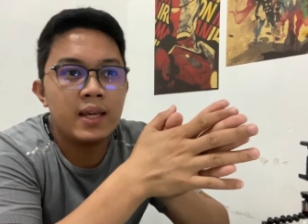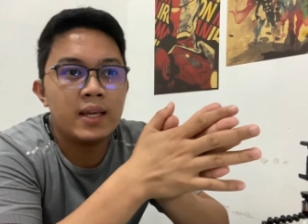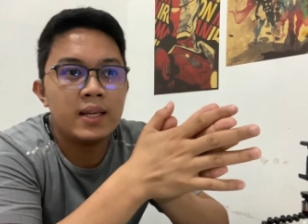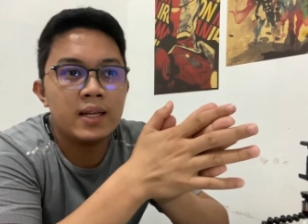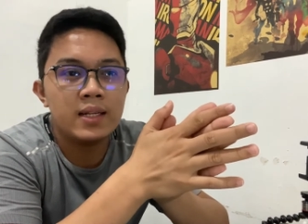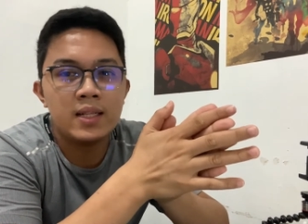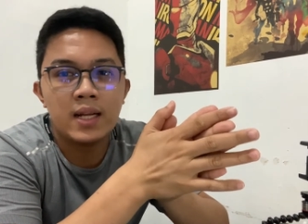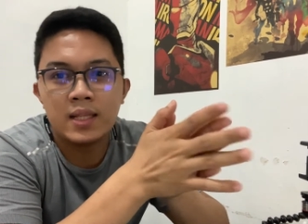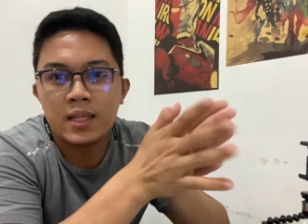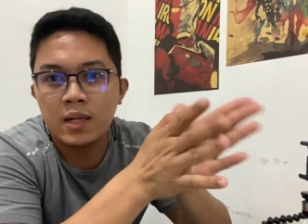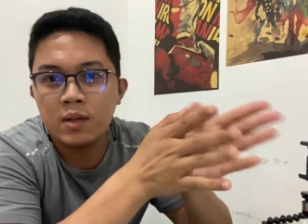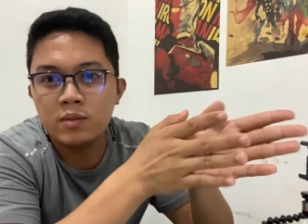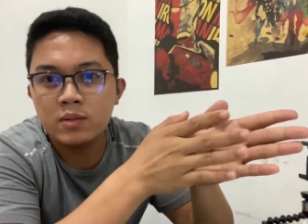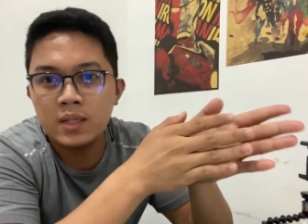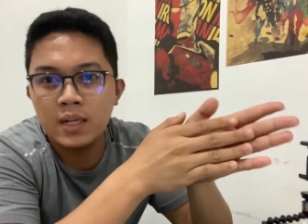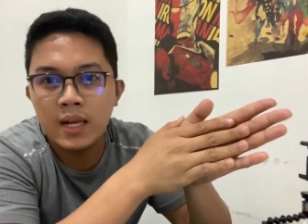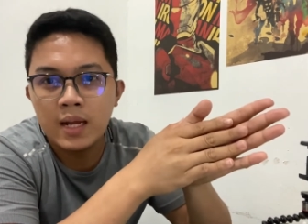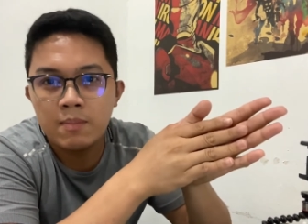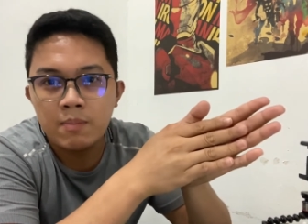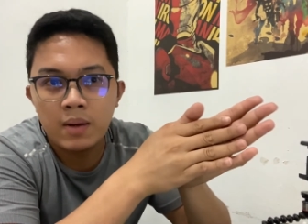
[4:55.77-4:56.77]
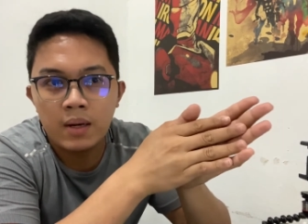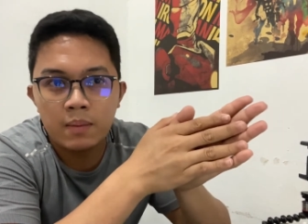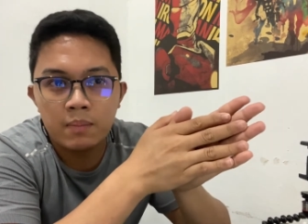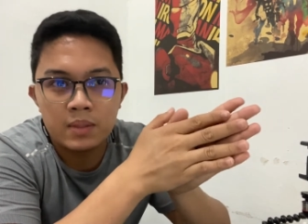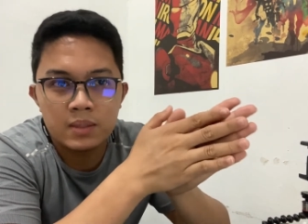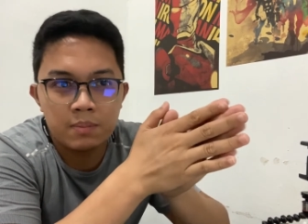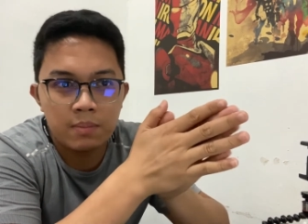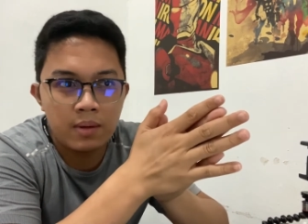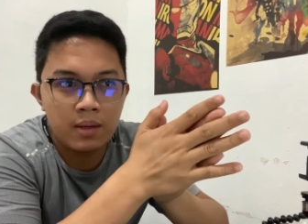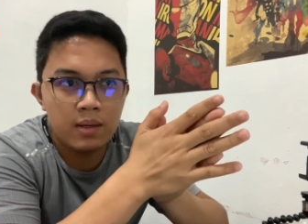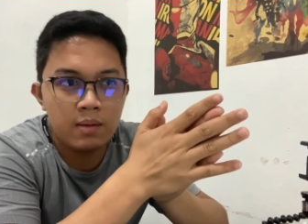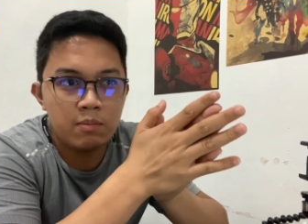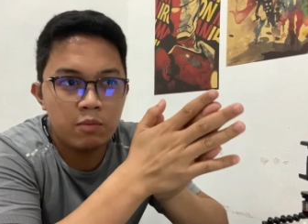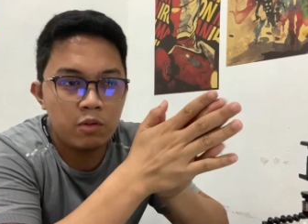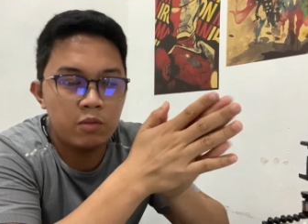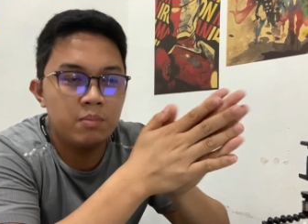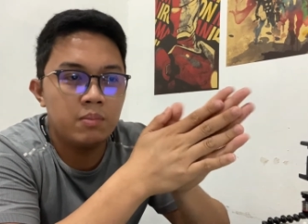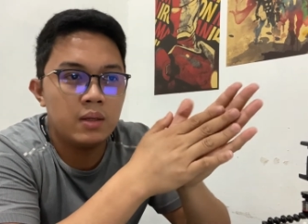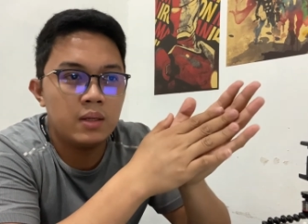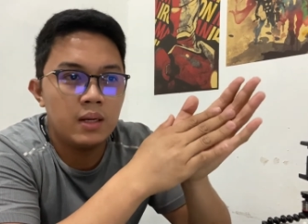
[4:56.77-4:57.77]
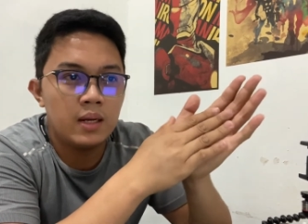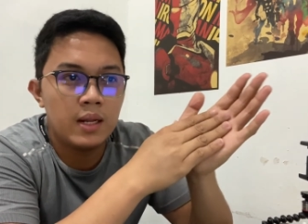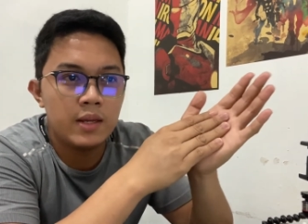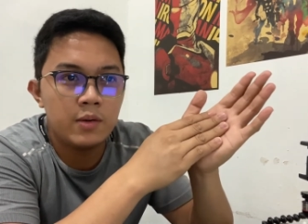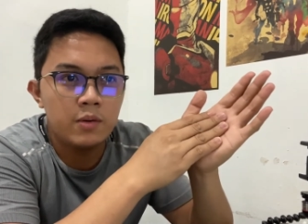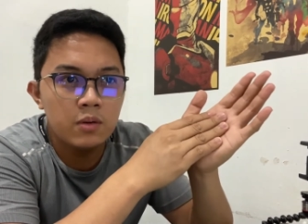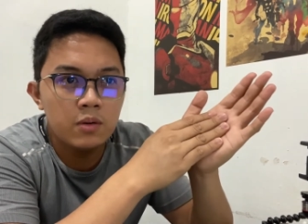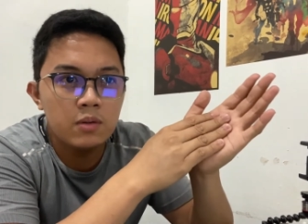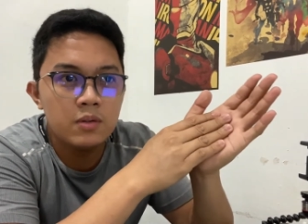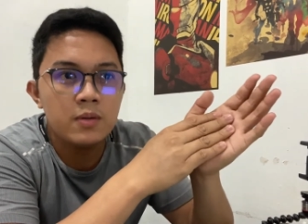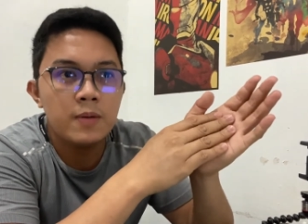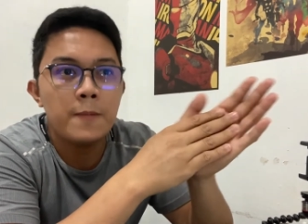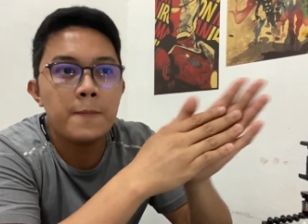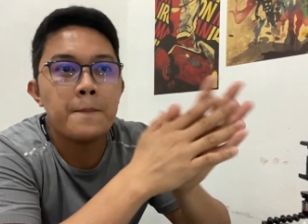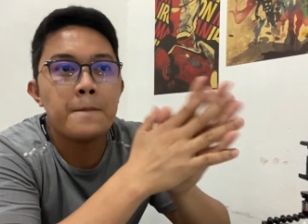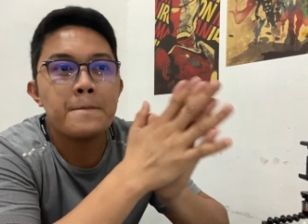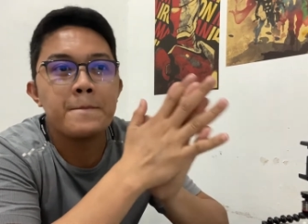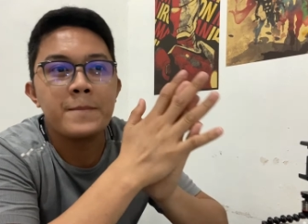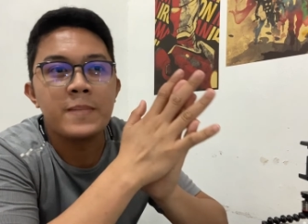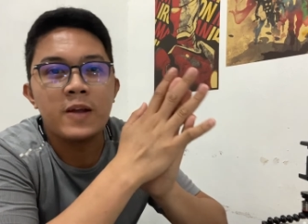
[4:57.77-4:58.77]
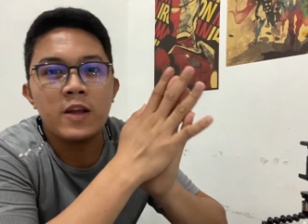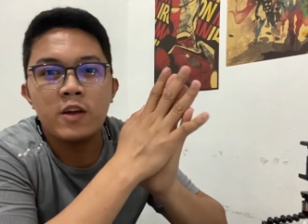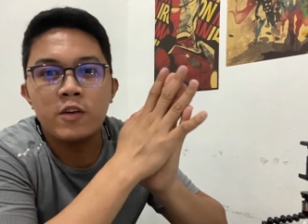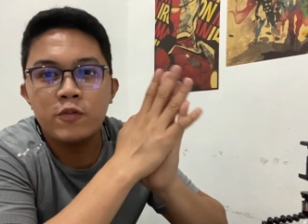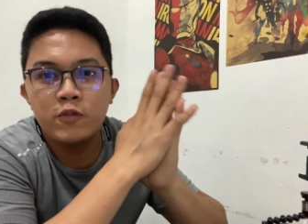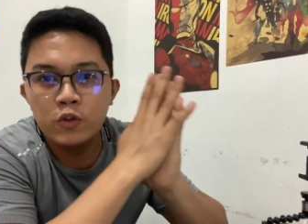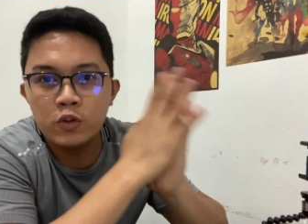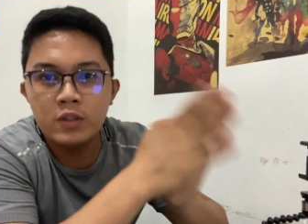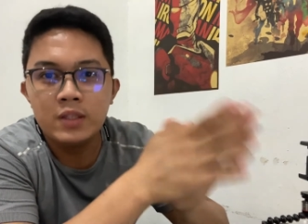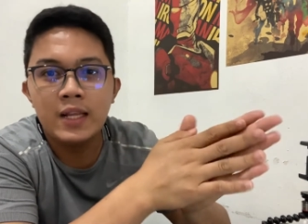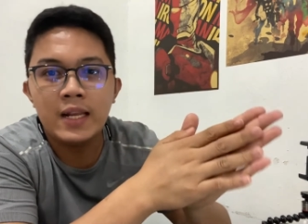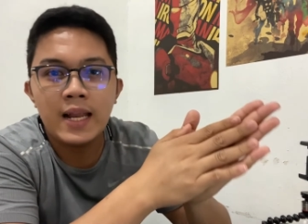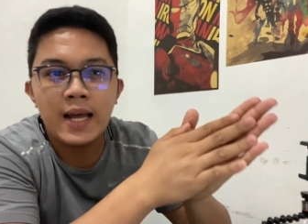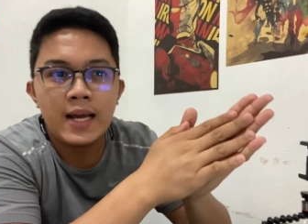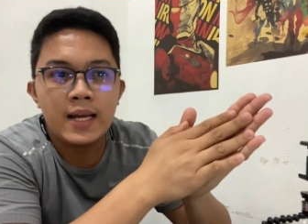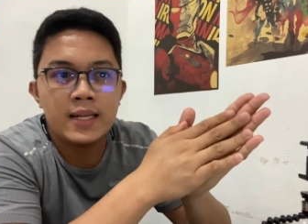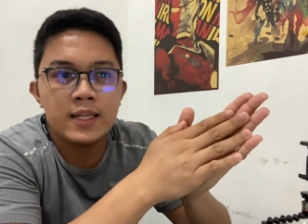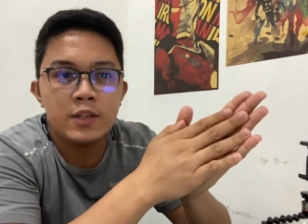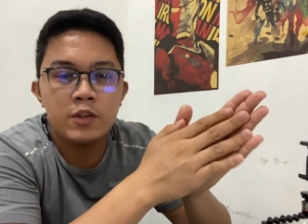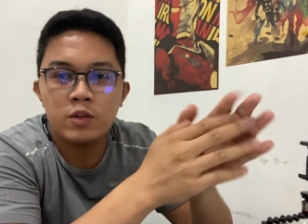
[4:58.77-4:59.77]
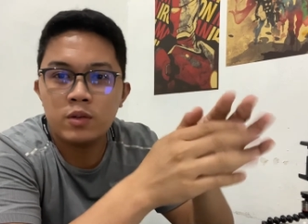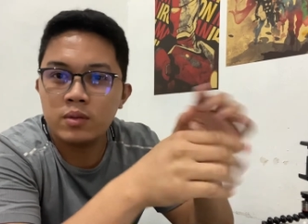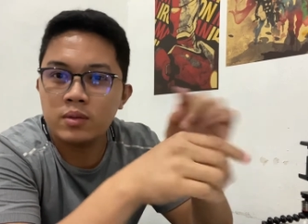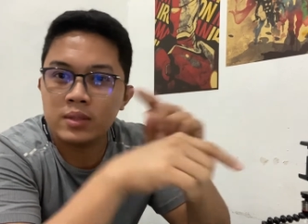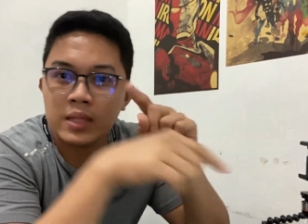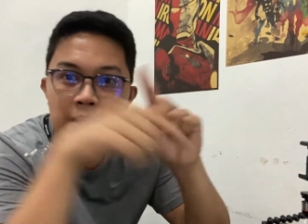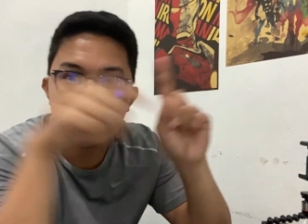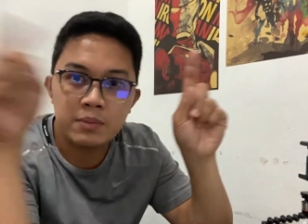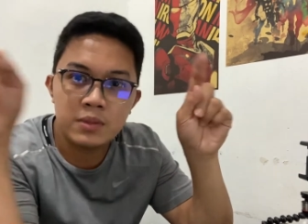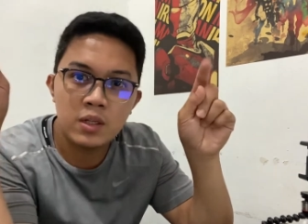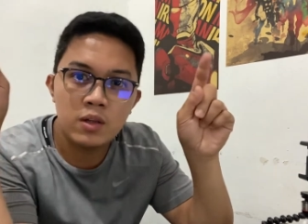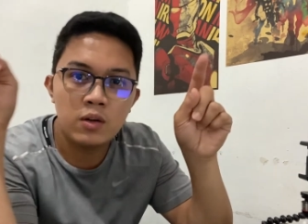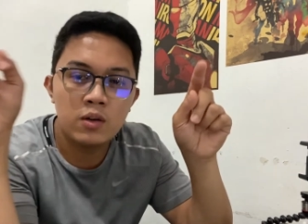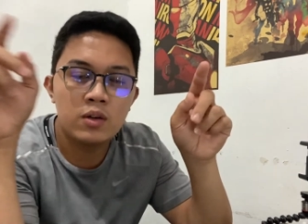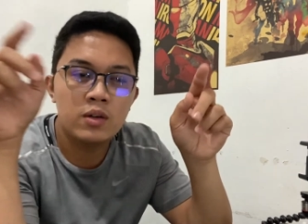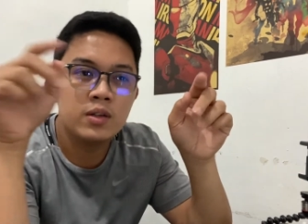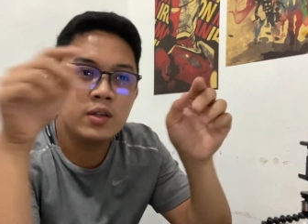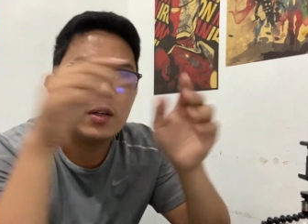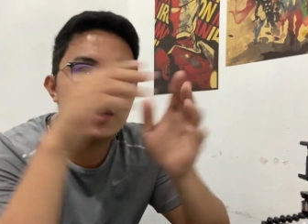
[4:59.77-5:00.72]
nagtatanong sila para mas ma-improve pa nila yung food nila, yung tapsilog.